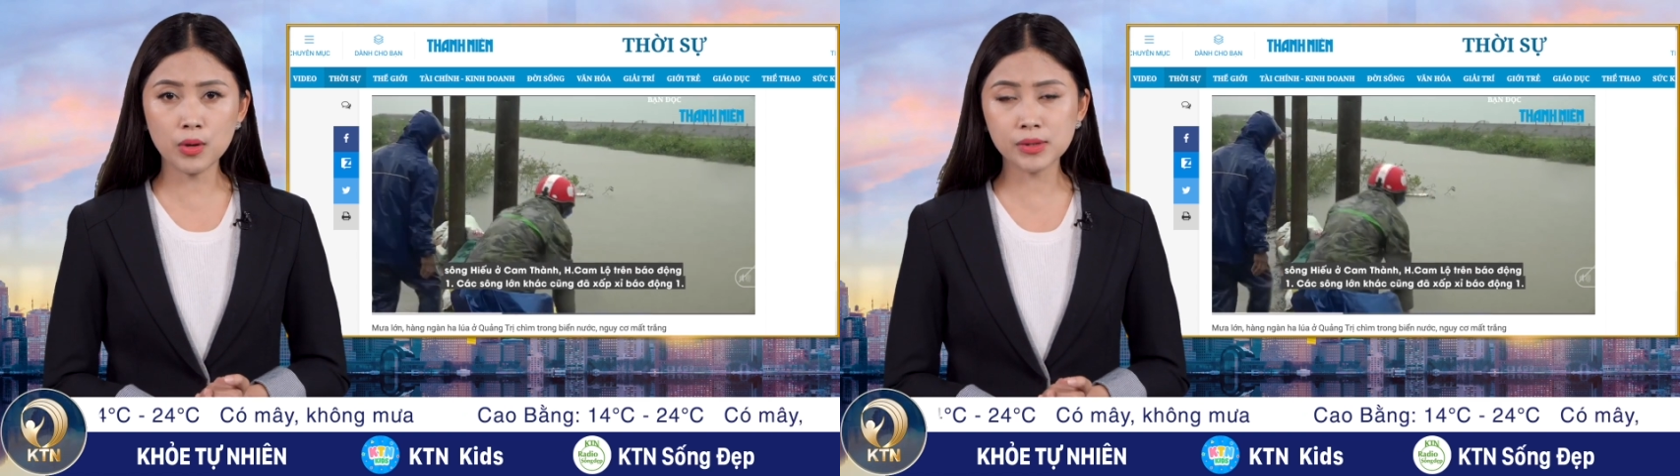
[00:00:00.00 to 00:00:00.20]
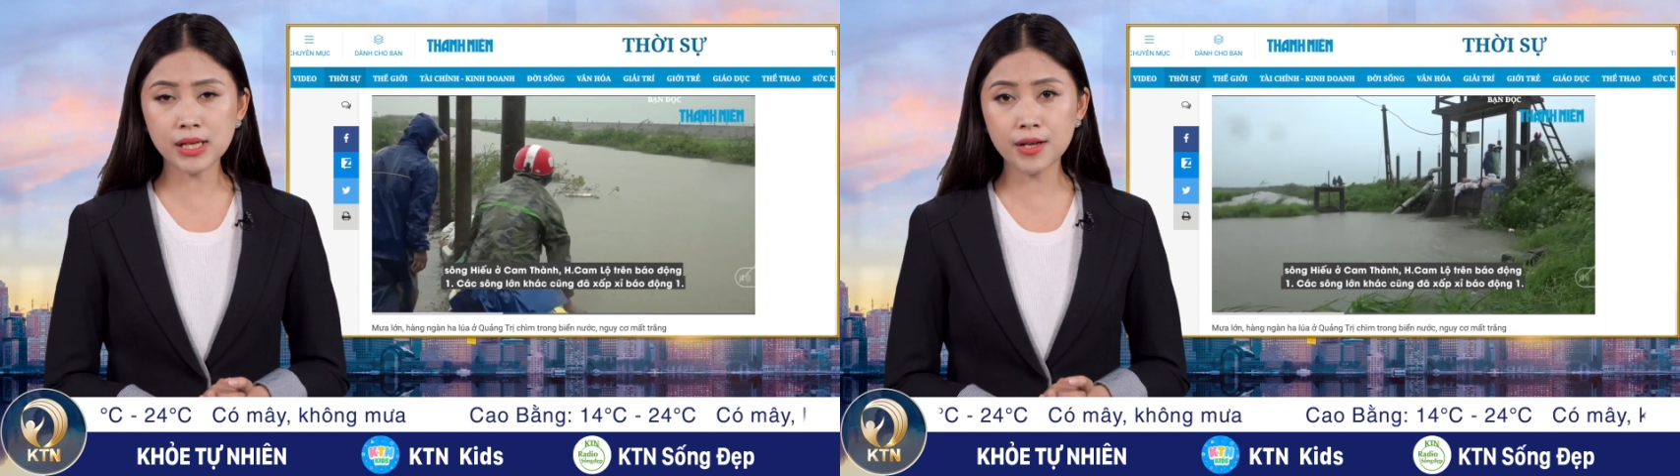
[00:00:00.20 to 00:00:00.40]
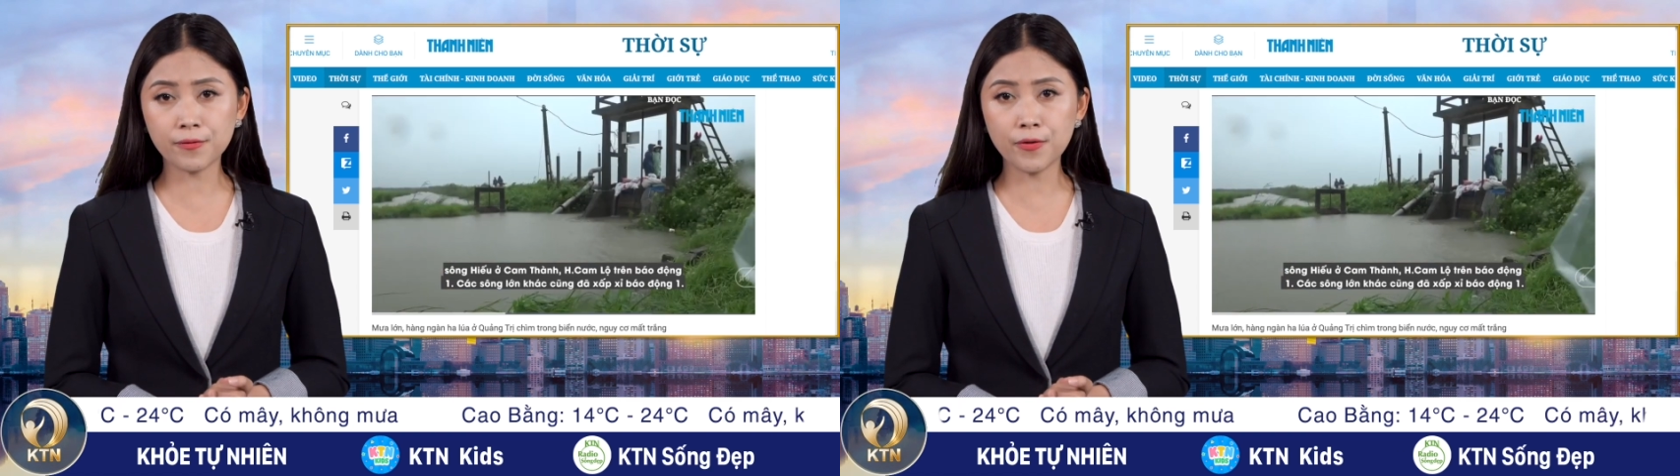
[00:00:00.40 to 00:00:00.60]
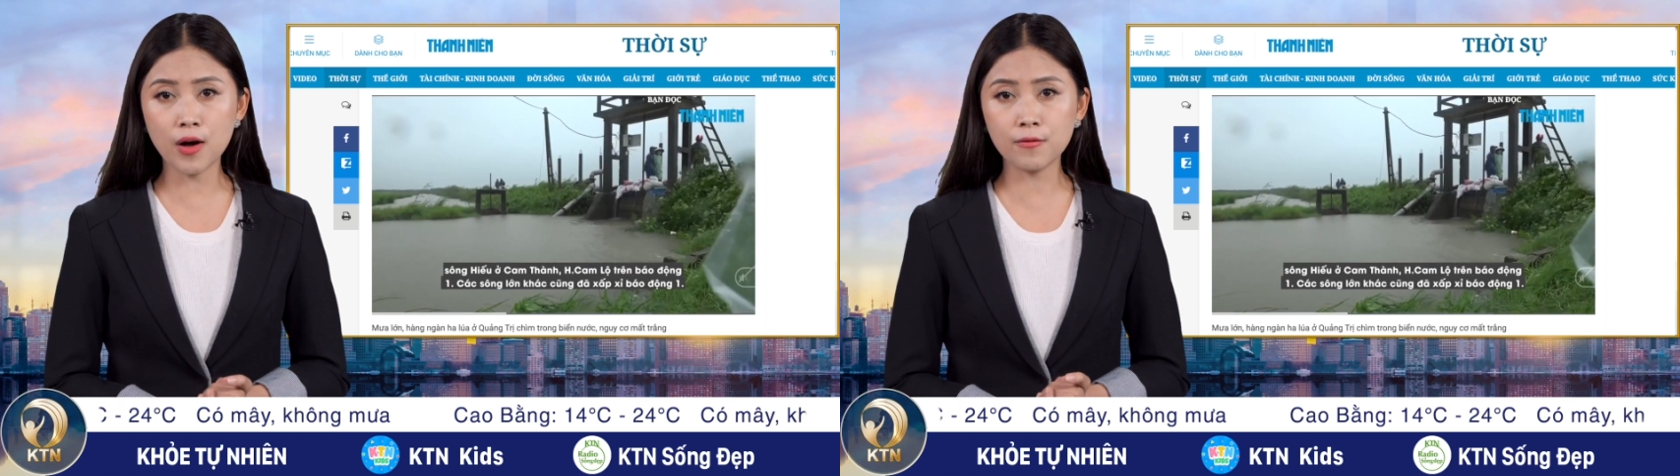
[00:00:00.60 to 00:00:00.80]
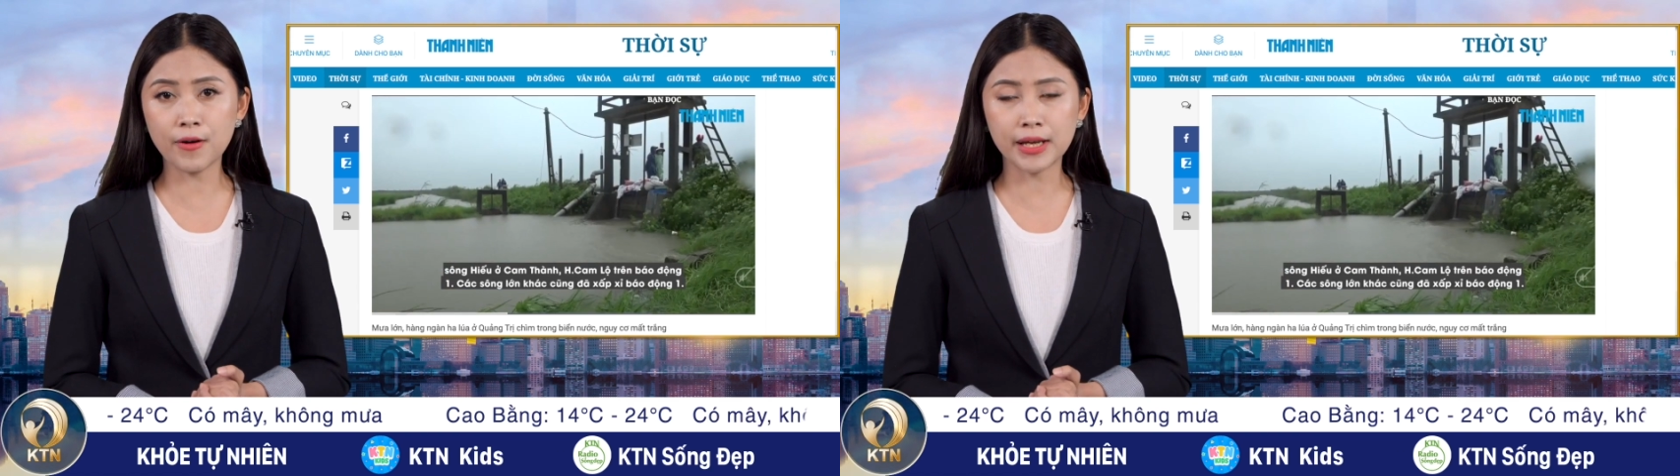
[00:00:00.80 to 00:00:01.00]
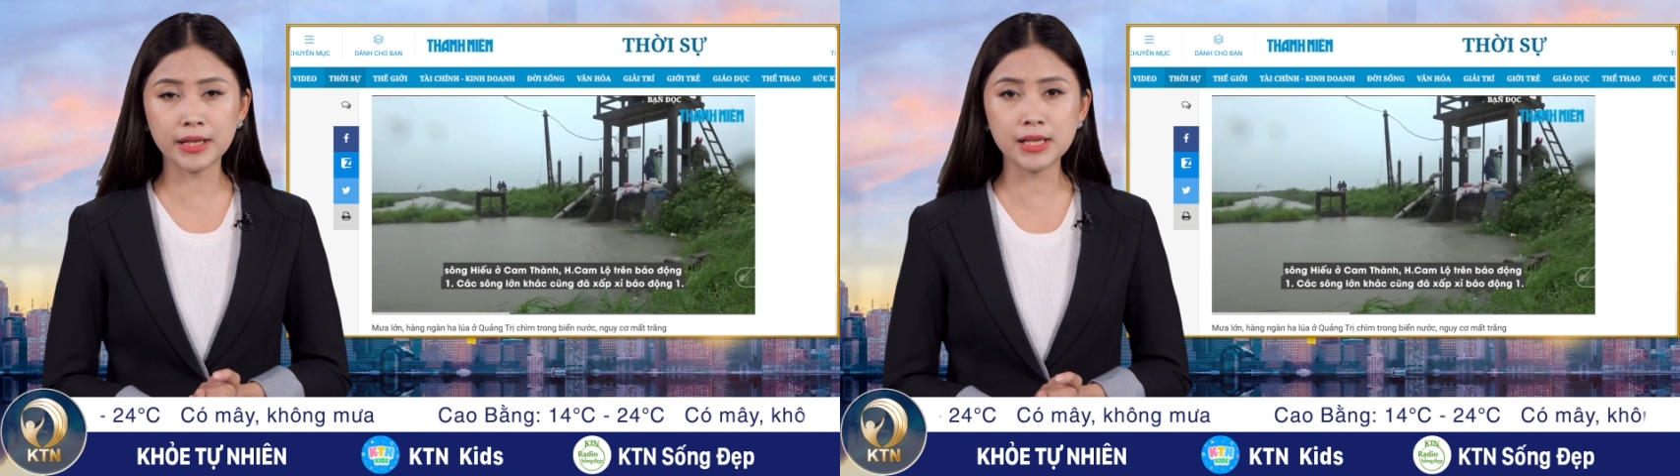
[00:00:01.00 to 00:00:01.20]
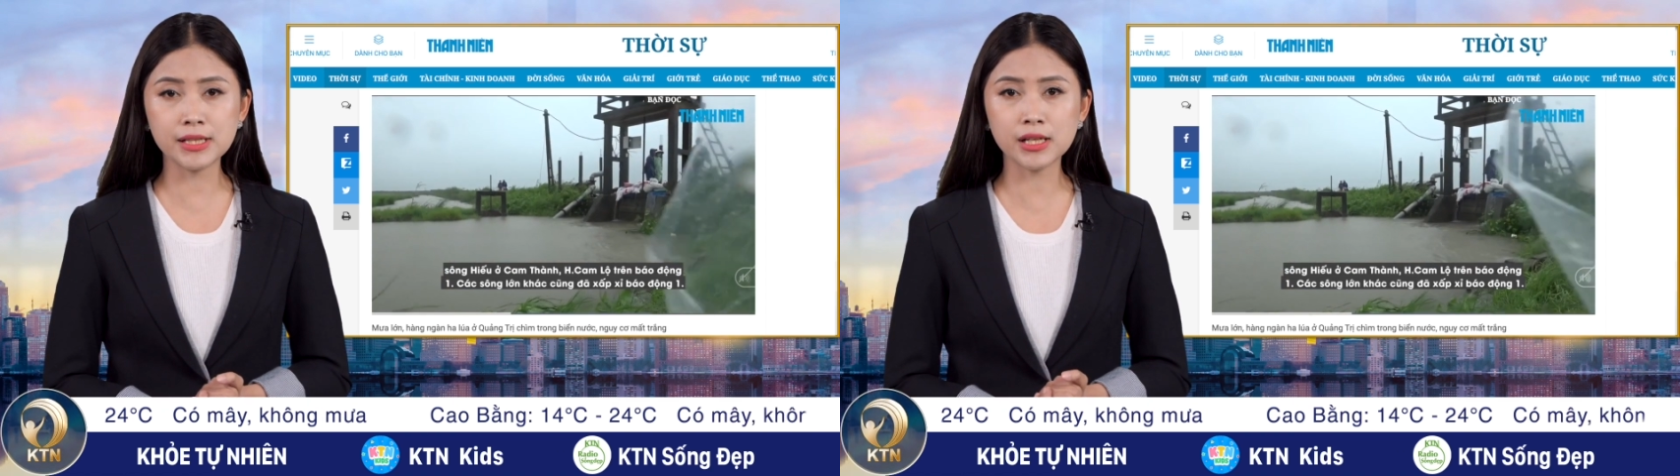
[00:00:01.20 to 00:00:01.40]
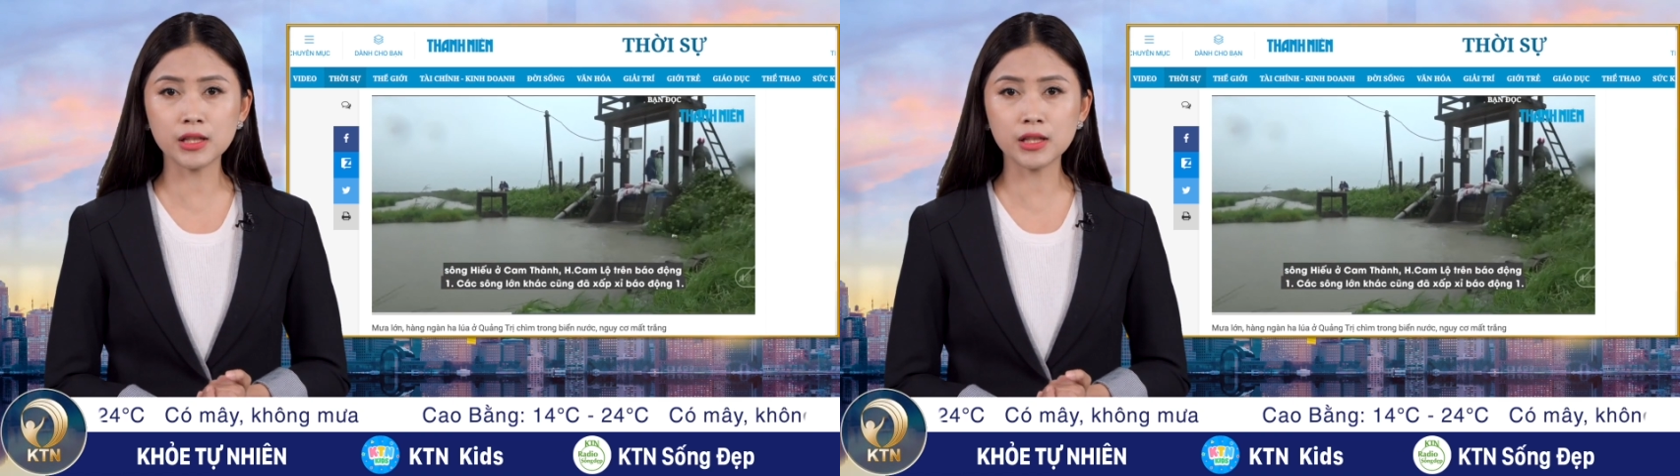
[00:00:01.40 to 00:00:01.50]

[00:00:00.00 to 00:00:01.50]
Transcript: dân địa phương phải đi dỡ